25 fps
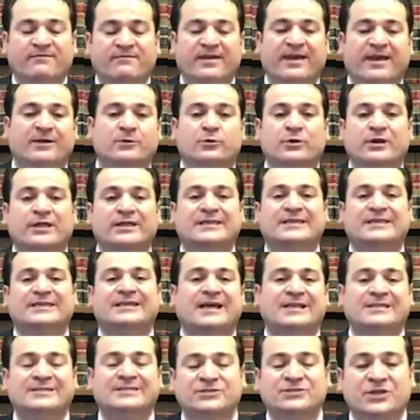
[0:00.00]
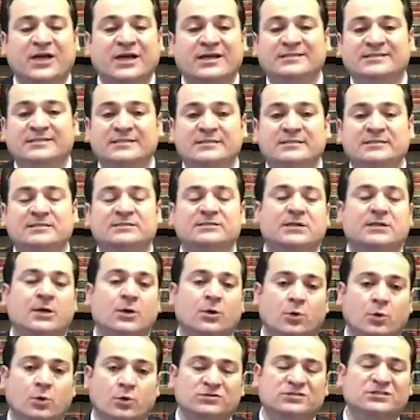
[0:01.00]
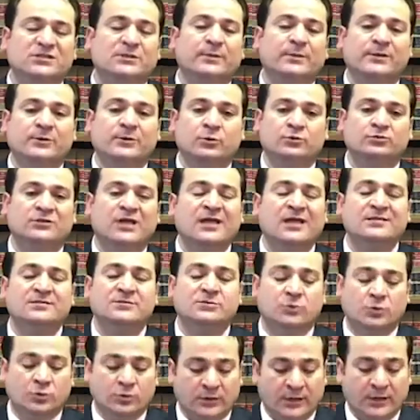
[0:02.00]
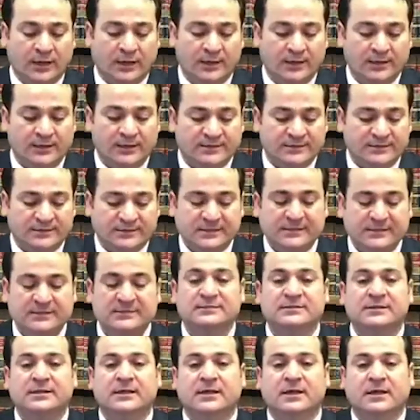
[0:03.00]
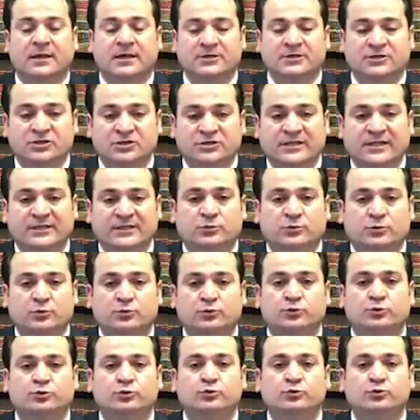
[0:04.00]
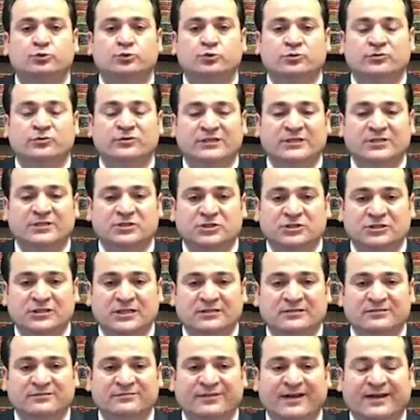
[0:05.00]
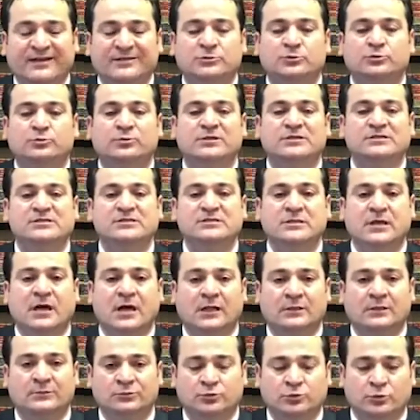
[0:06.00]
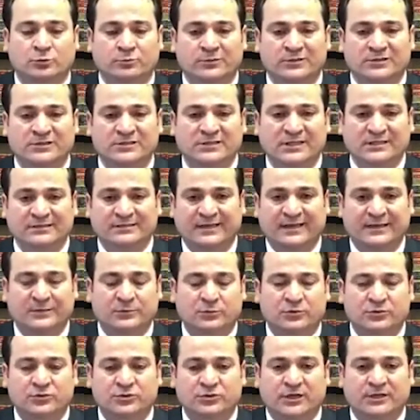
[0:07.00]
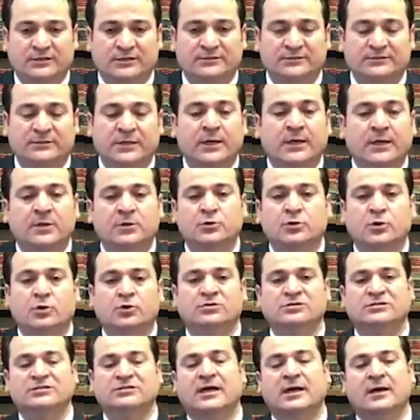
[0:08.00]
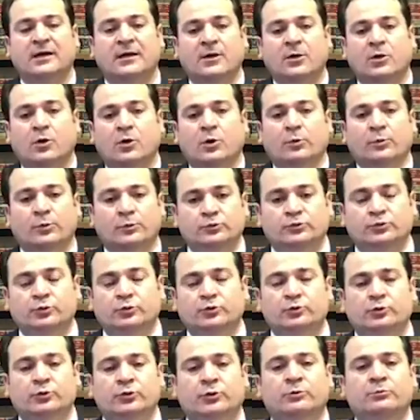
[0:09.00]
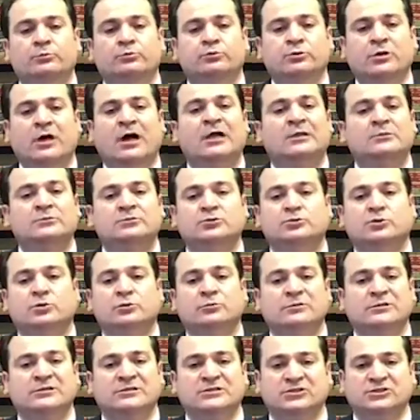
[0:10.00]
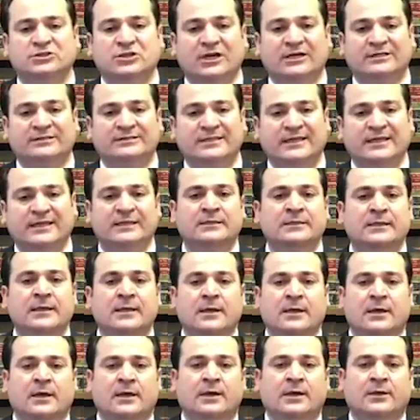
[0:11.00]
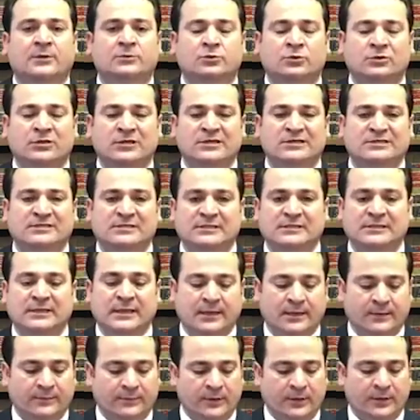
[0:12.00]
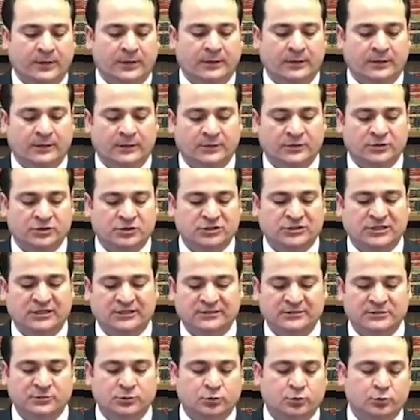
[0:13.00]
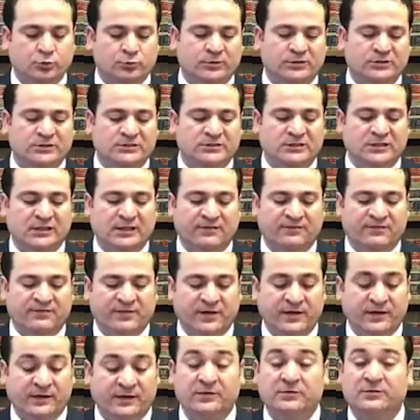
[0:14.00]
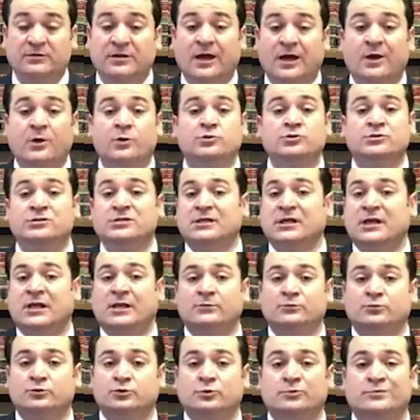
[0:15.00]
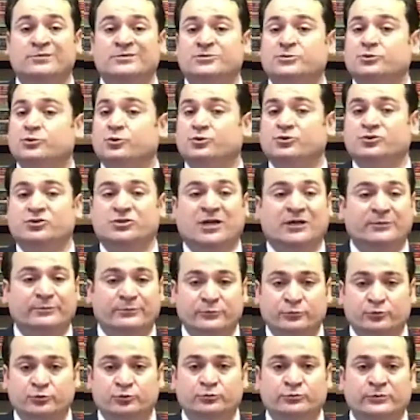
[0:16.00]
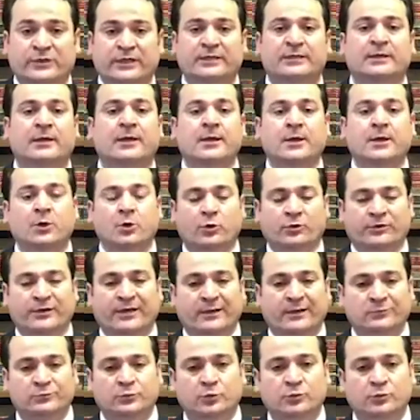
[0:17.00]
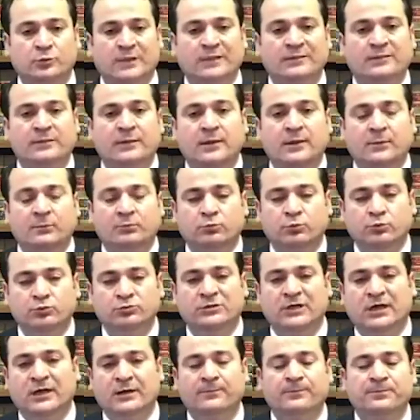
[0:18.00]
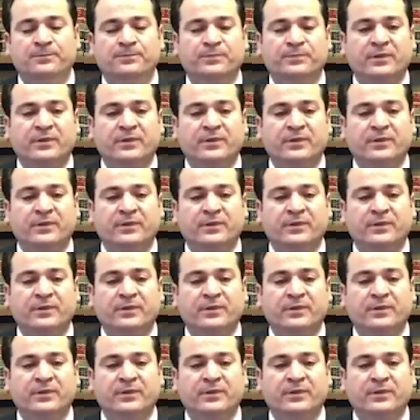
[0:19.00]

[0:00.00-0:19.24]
Ve eğer orayı kiralayacaksanız o zaman ondan sonra siz e, şirket kuruluşunuzu ya da şirketin vergi numarasını almış olmanız yeterli olacaktır. Yoksa öbür türlü bunu almış olmanız şart değil. E, dolayısıyla e, şirketinizi kurmanız ya da EFA'ni daha önceden almış olmanız çok şart bir durum değil. Önemli olan burada